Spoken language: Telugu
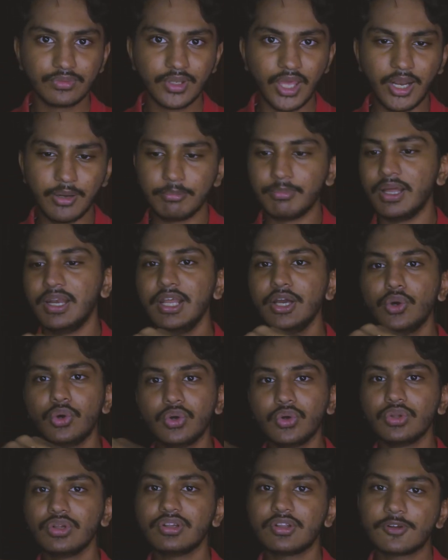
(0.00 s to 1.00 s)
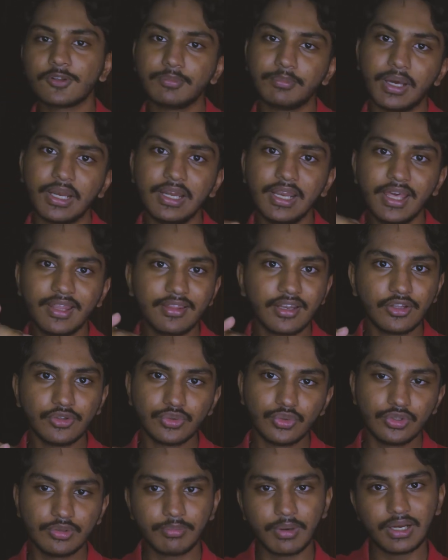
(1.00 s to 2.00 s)
అండ్ మళ్ళీ కొన్ని రోజుల తర్వాత మళ్ళీ ఏదైనా
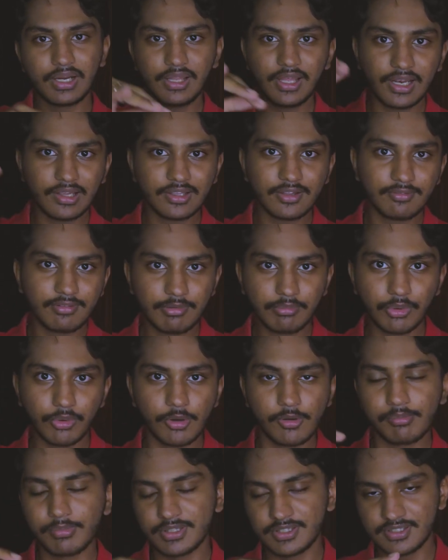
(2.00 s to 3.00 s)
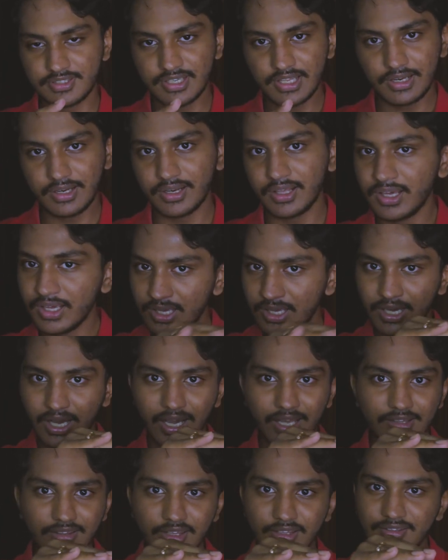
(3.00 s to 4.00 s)
చూసి మళ్ళీ వెళ్తావేమో బట్ స్టిల్
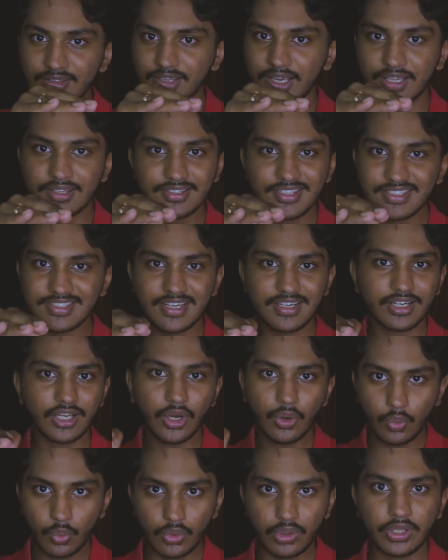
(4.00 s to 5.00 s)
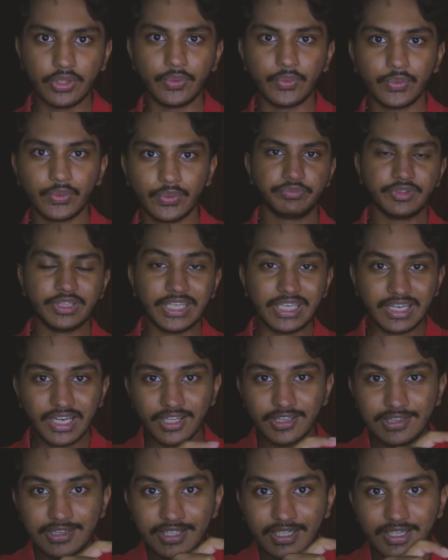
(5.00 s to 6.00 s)
అది కన్సిస్టెంట్గా ఉండదు
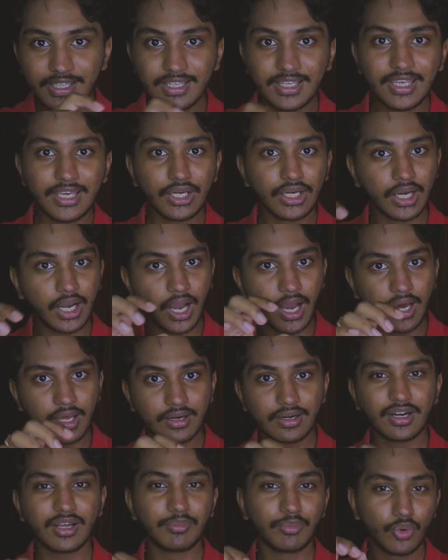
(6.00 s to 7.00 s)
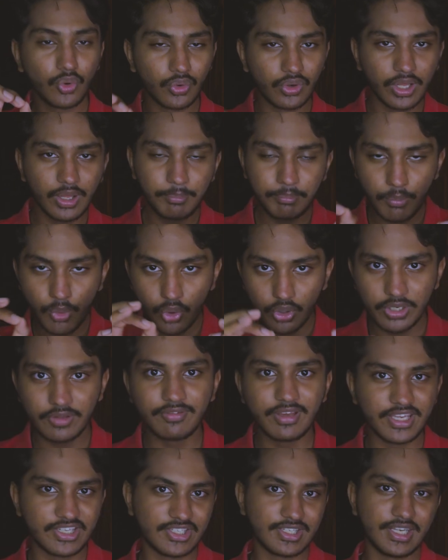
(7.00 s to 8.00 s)
దీనంతటికీ కారణం కూడా
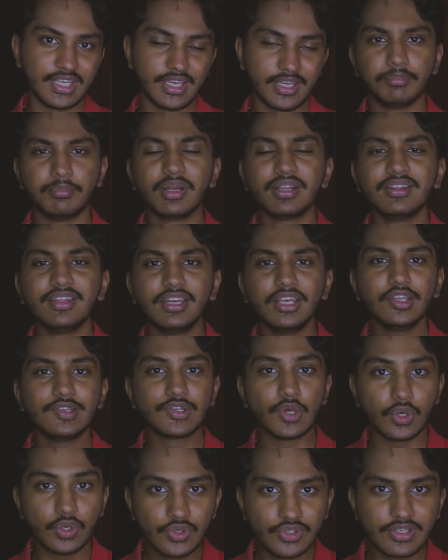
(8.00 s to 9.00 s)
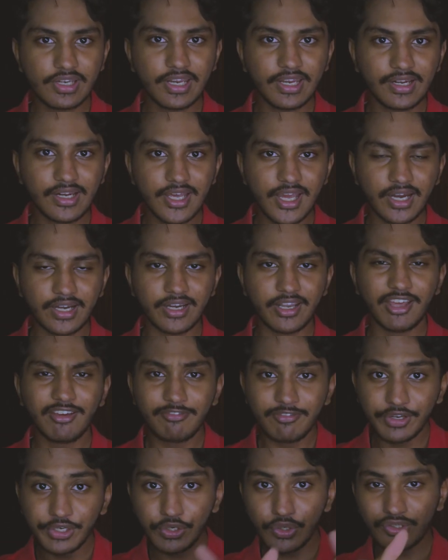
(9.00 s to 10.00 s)
మోటివేషనే మరి దీనికి సొల్యూషన్ ఏంటి అంటే
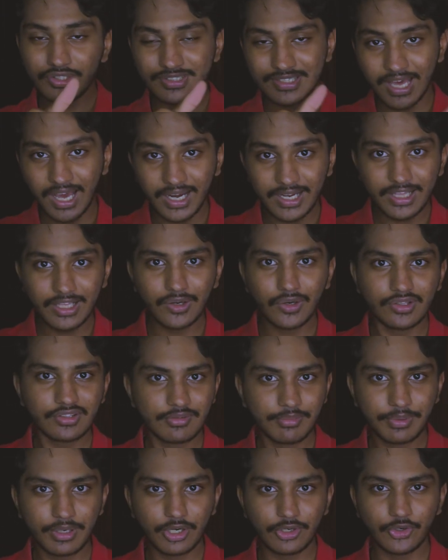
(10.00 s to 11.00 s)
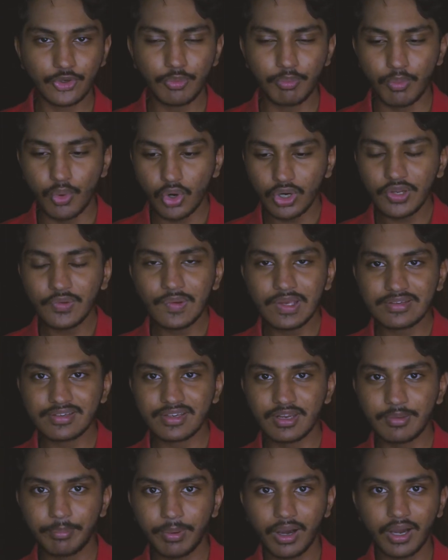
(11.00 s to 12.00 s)
వీడియో స్టార్టింగ్లో చెప్పినట్టు
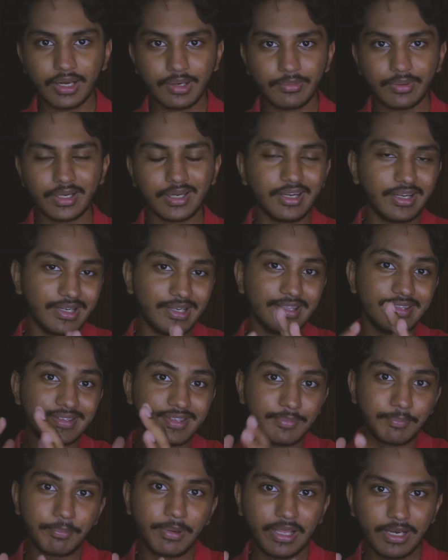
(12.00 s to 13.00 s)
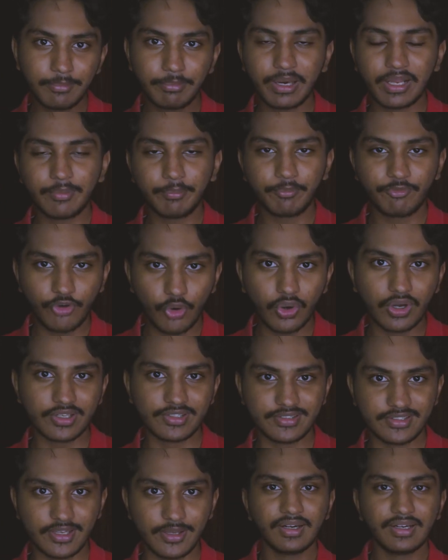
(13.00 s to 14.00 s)
మోటివేషన్ ని పక్కన పెట్టి డిసిప్లిన్ పైన
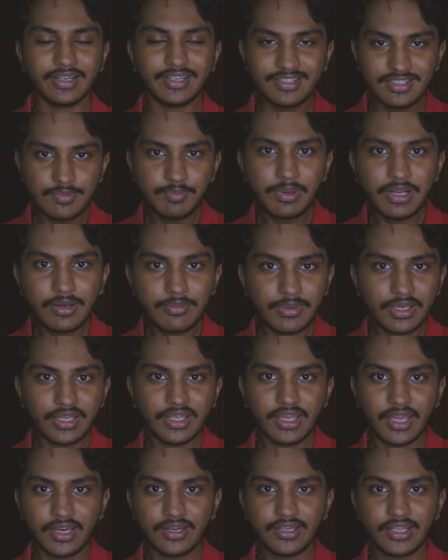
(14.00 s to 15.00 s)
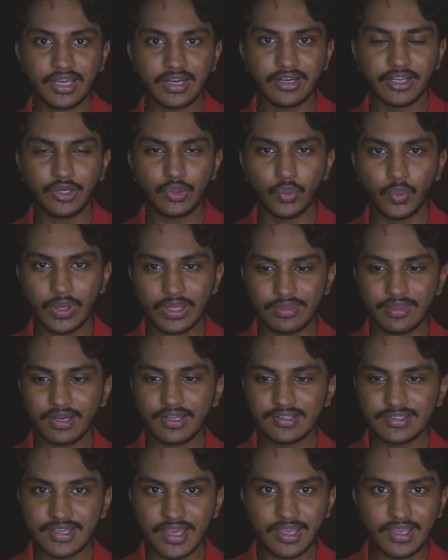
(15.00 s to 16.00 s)
ఫోకస్ చేయి డిసిప్లిన్ మీనింగ్ ఏంటి అంటే నువ్వు
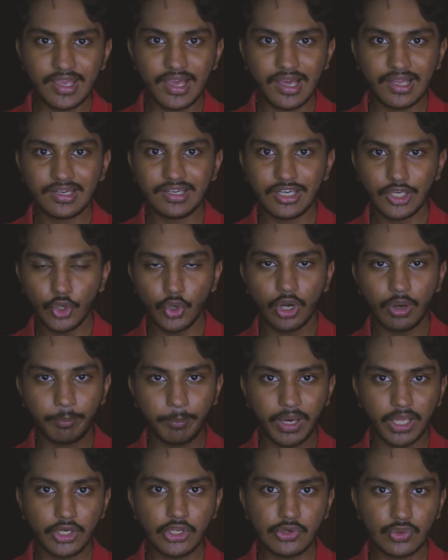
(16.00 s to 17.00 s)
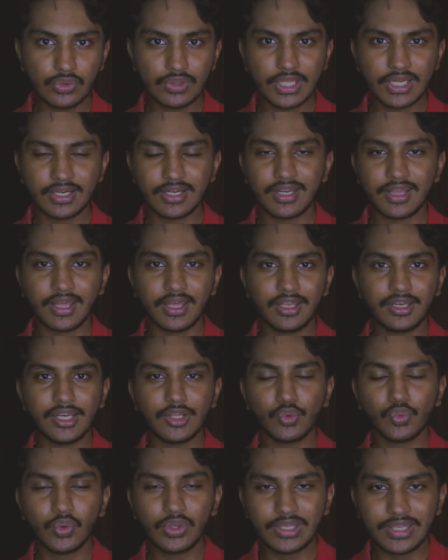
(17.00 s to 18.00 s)
ఏదైనా చెయ్యాలి నీకు ఒక పని ఉందంటే
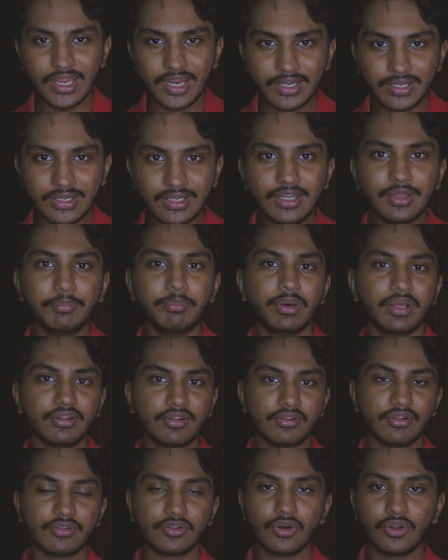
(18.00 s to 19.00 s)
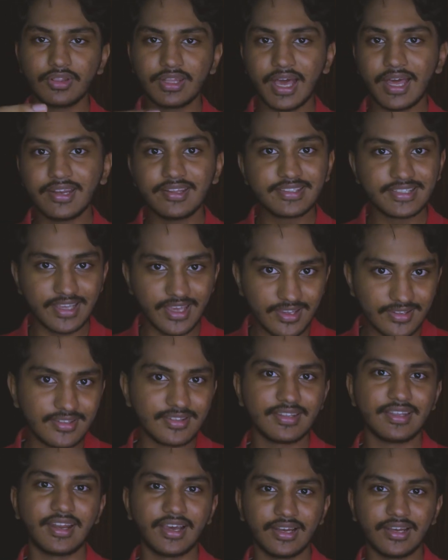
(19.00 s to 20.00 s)
నువ్వు ఎట్టి పరిస్థితుల్లో దాన్ని చేసి
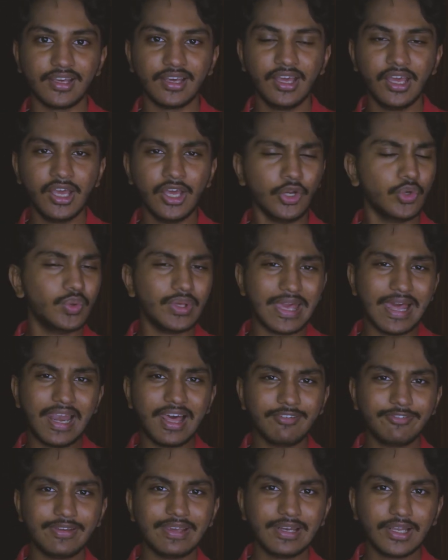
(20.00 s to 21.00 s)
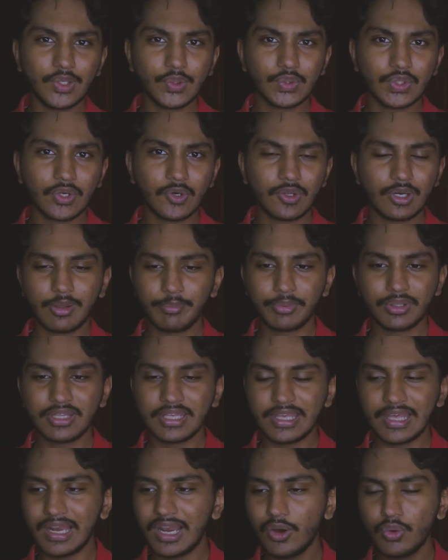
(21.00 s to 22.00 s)
తీరాలి నువ్వు ఎలా ఫీల్ అవుతున్నావో లేకపోతే
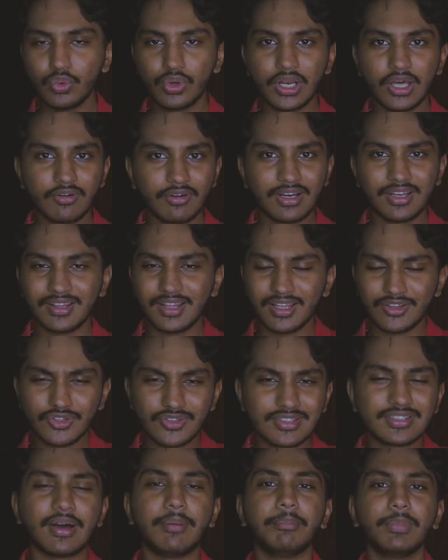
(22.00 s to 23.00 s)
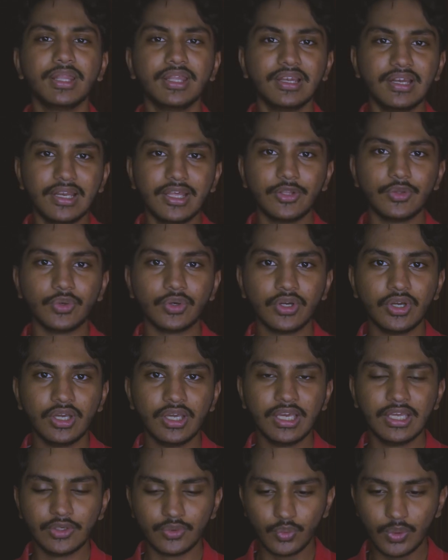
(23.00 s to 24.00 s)
ఎలా ఉన్నావు అనే దాంతో సంబంధం లేదు
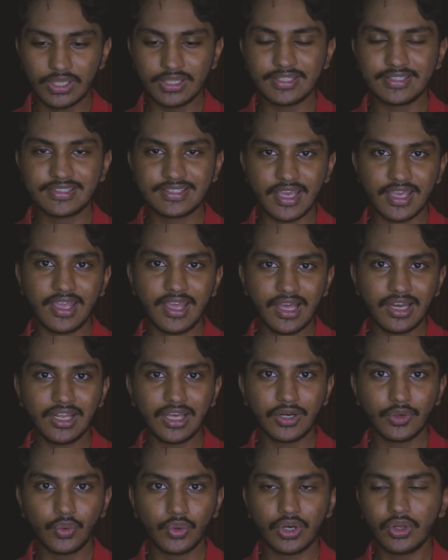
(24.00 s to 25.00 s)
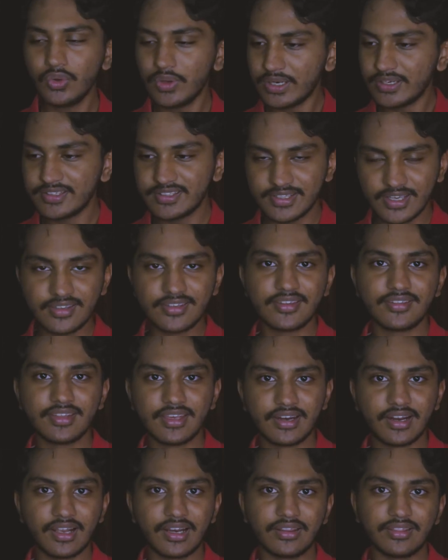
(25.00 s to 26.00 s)
నువ్వు అది చేయాలి అనుకున్నావు అది చేసి
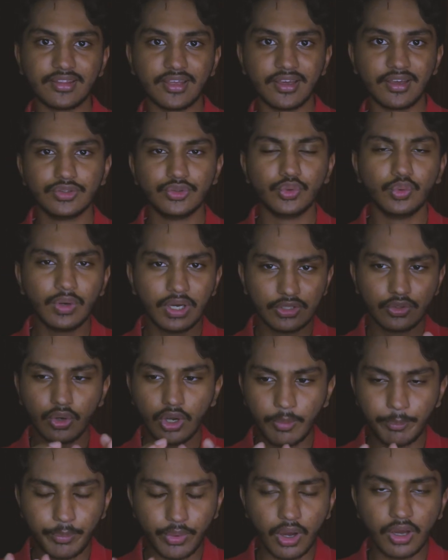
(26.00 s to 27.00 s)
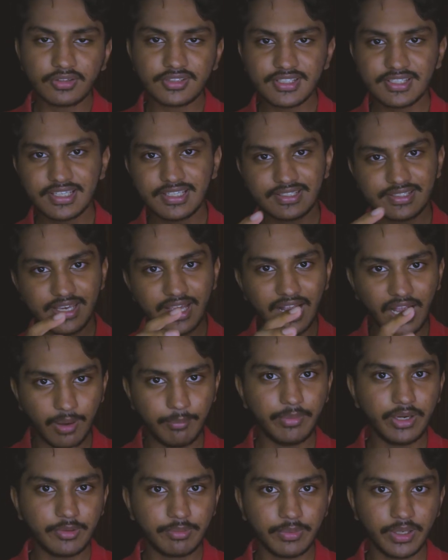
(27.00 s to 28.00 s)
తీరాలంతే నువ్వు అది ఒక ప్రాసెస్కి ఇచ్చే
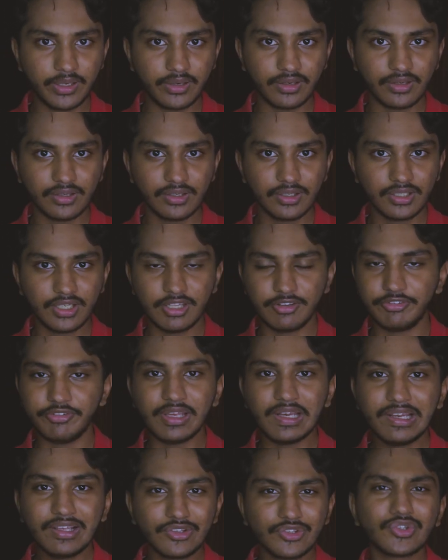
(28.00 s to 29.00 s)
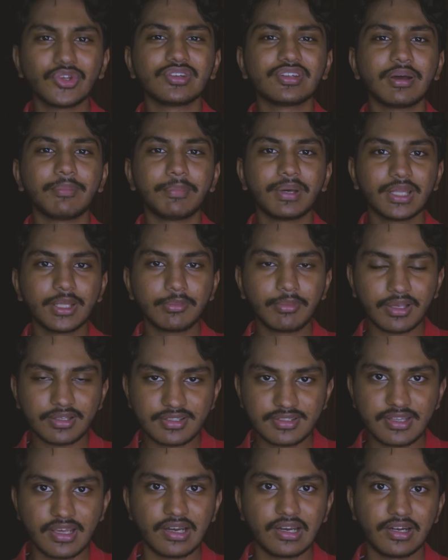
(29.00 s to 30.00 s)
కమిట్మెంట్ నీ ఫీలింగ్స్తో సంబంధం
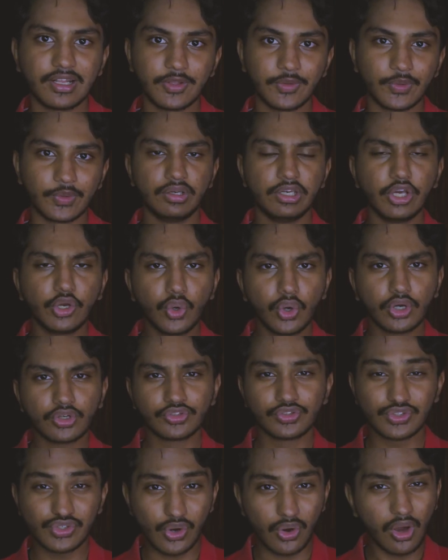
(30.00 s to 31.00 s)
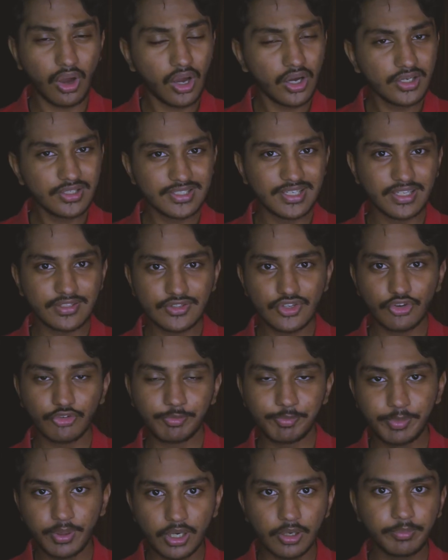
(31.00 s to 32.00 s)
అస్సలే లేదు నీకు ఒక స్ట్రాంగ్ సెన్స్ ఆఫ్
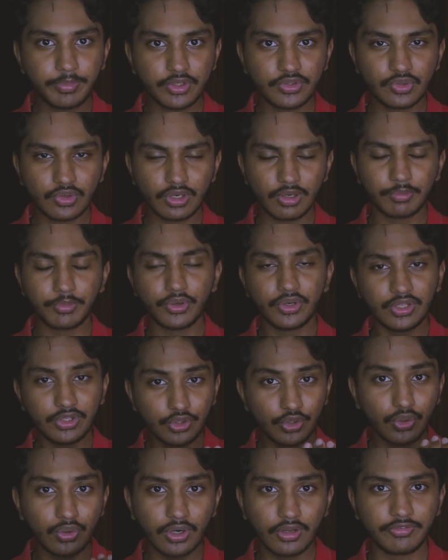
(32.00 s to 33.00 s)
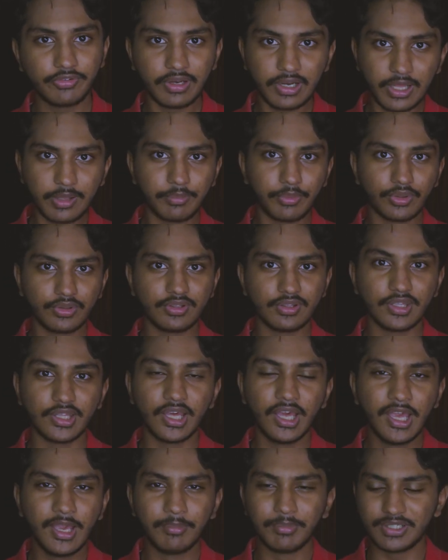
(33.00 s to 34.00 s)
పర్పస్ ఉన్నప్పుడు ఇది కూడా ఫిల్ అయిపోతుంది
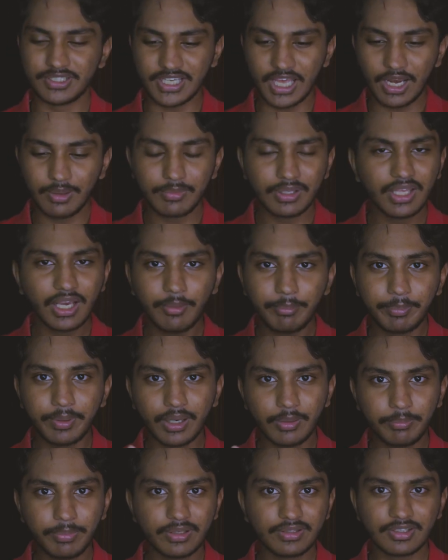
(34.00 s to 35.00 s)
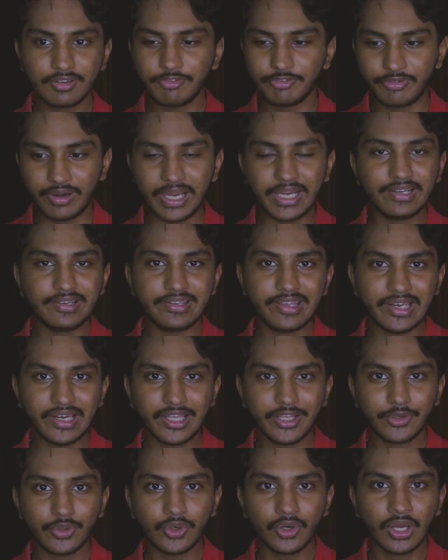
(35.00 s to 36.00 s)
బట్ చాలామందికి ఆ పర్పస్ని ఫైండ్
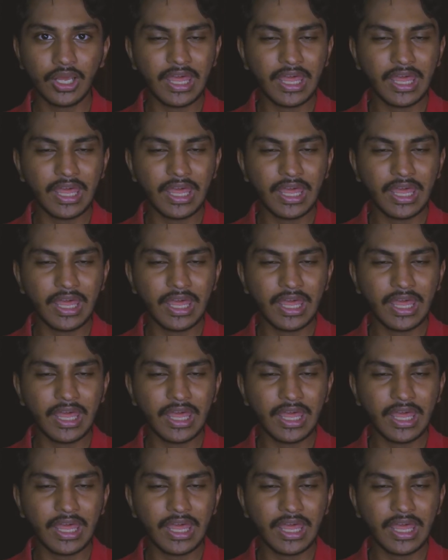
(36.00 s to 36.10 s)
చేయలేరు